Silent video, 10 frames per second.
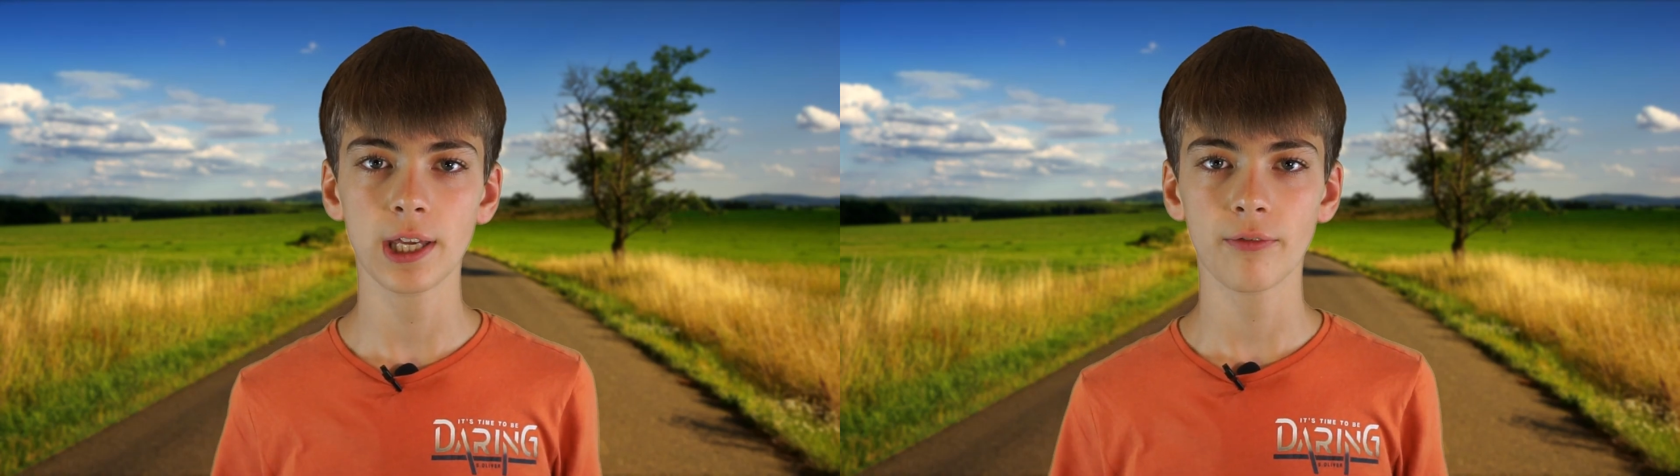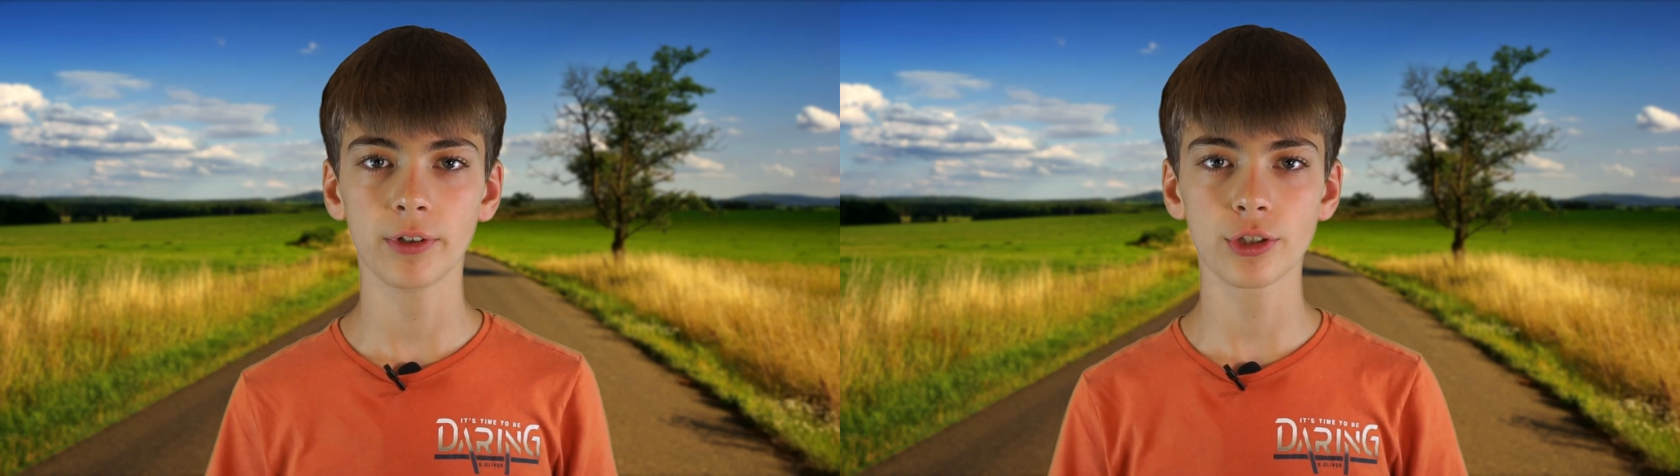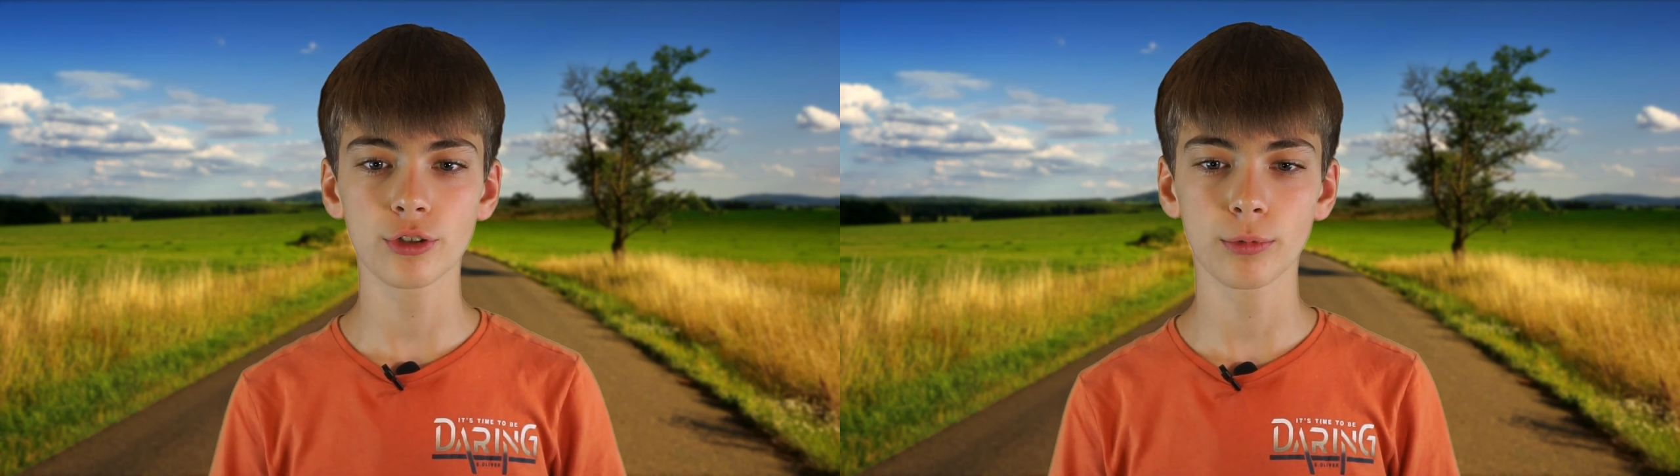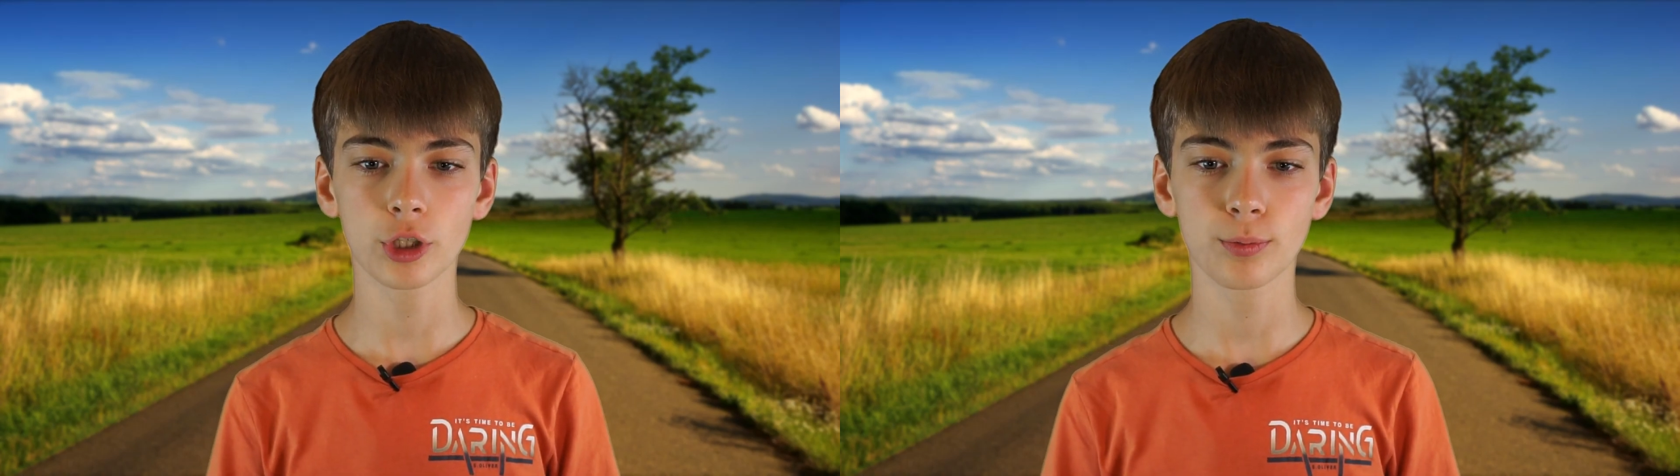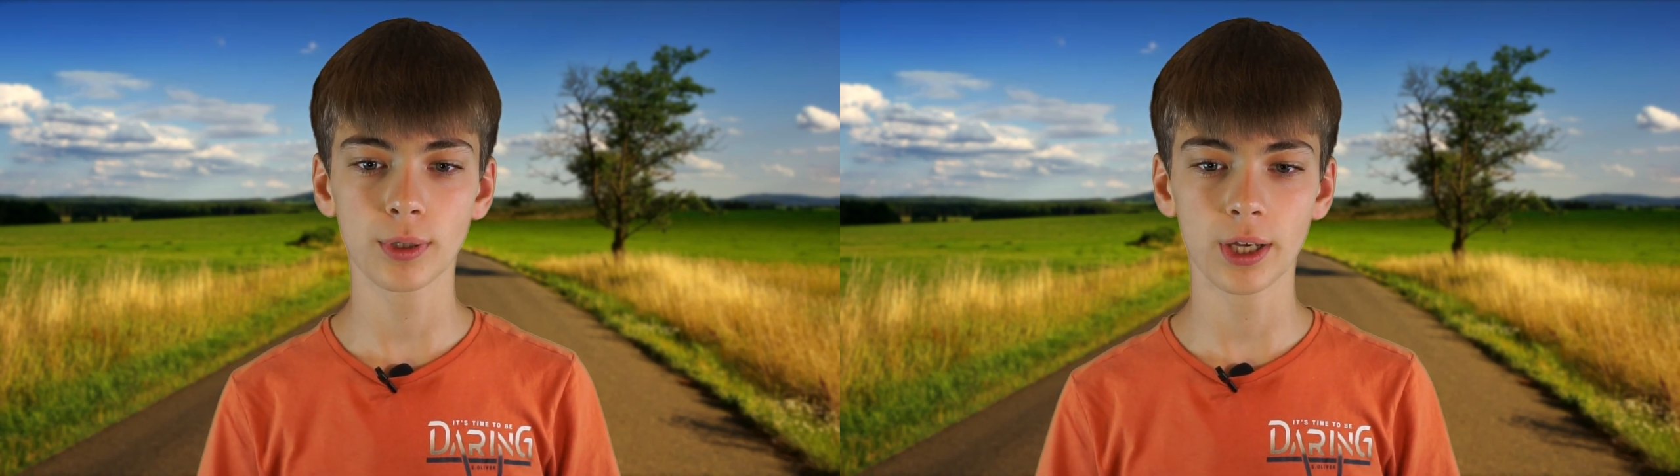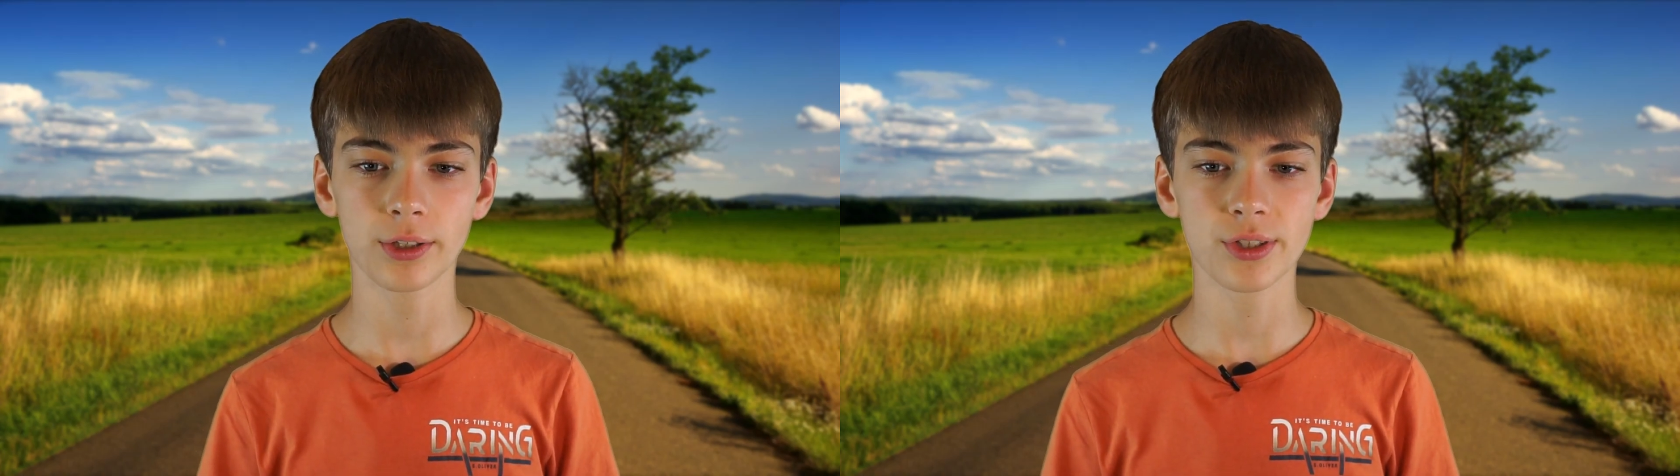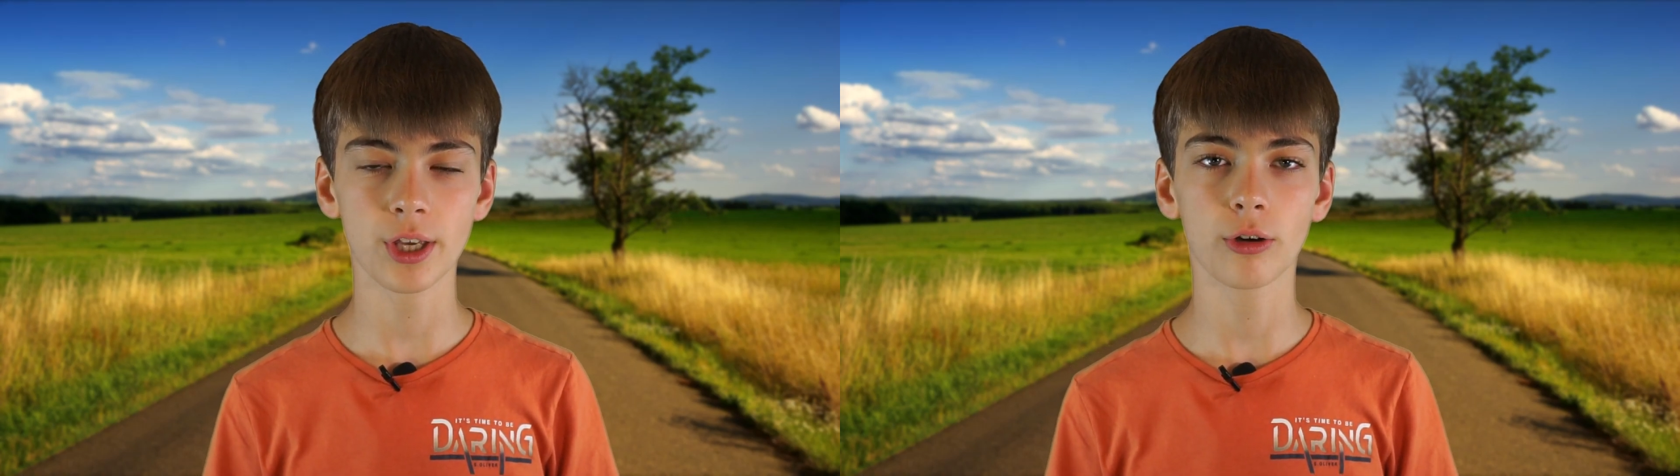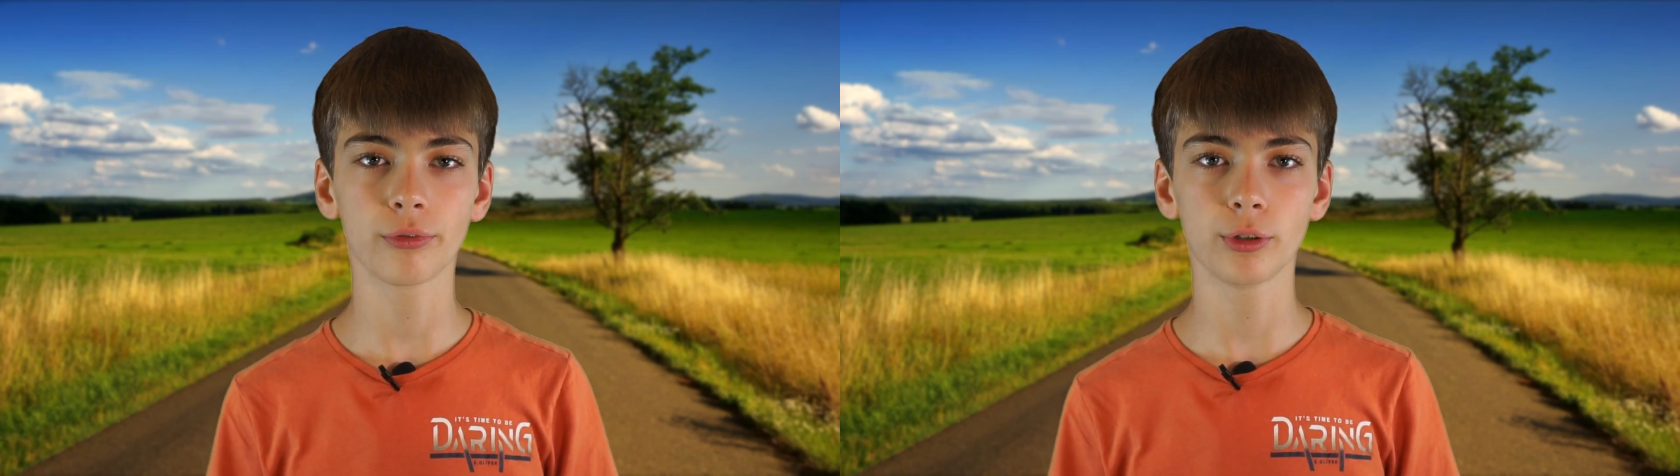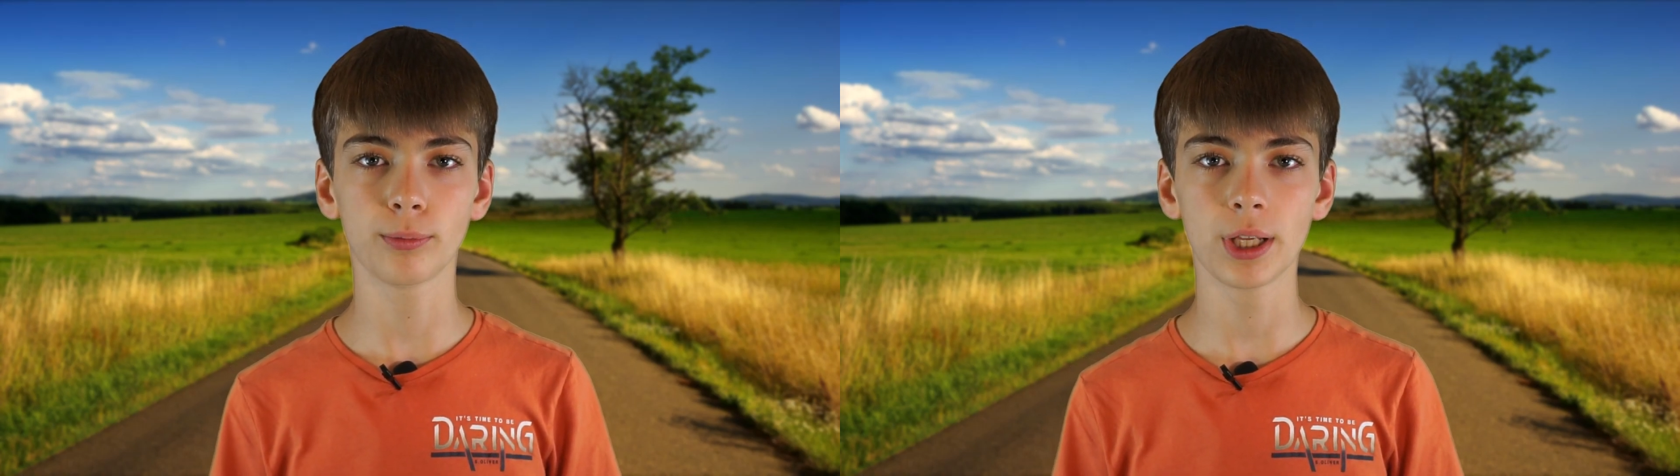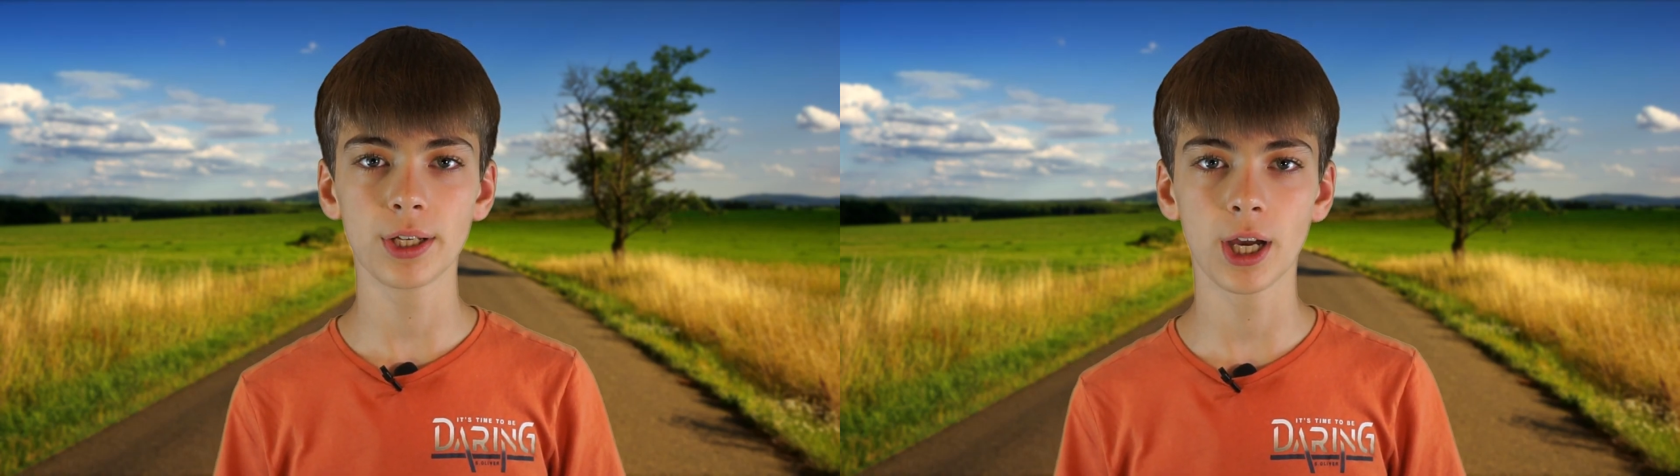Wenn ihr zum Beispiel eine sehr offene
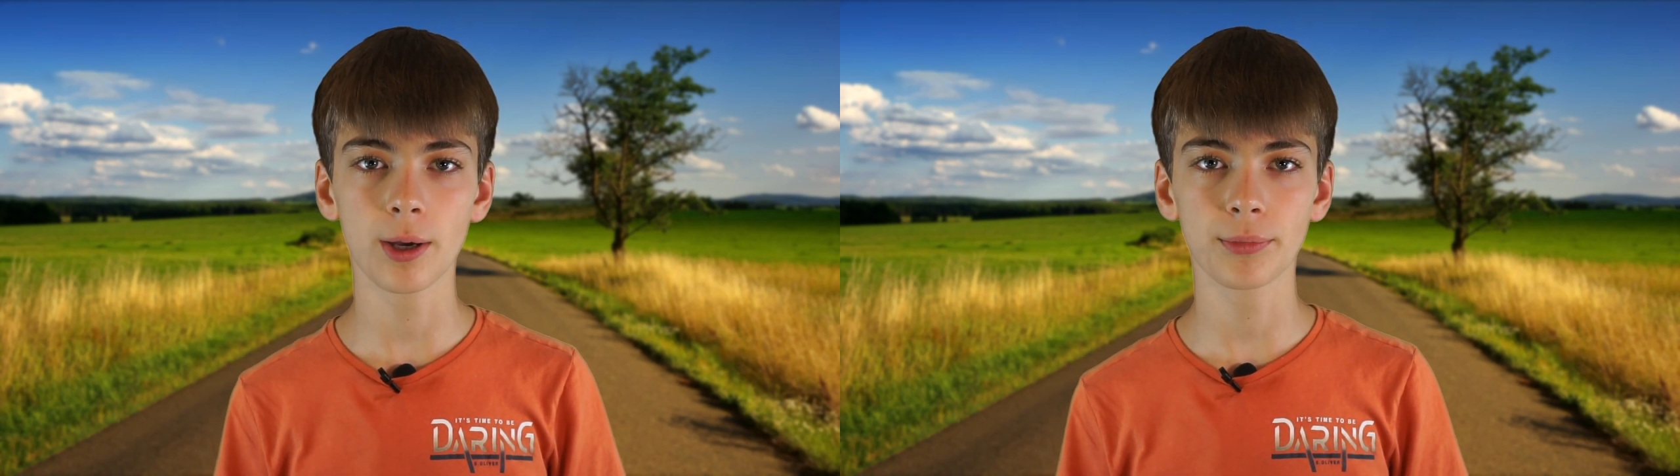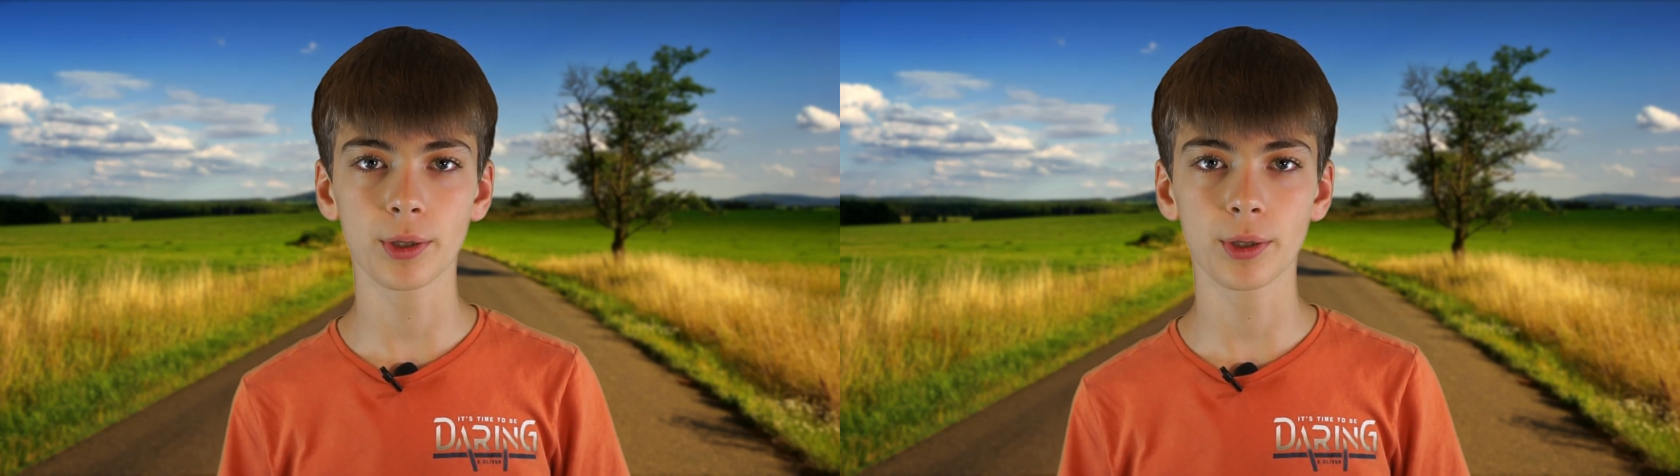Blende habt,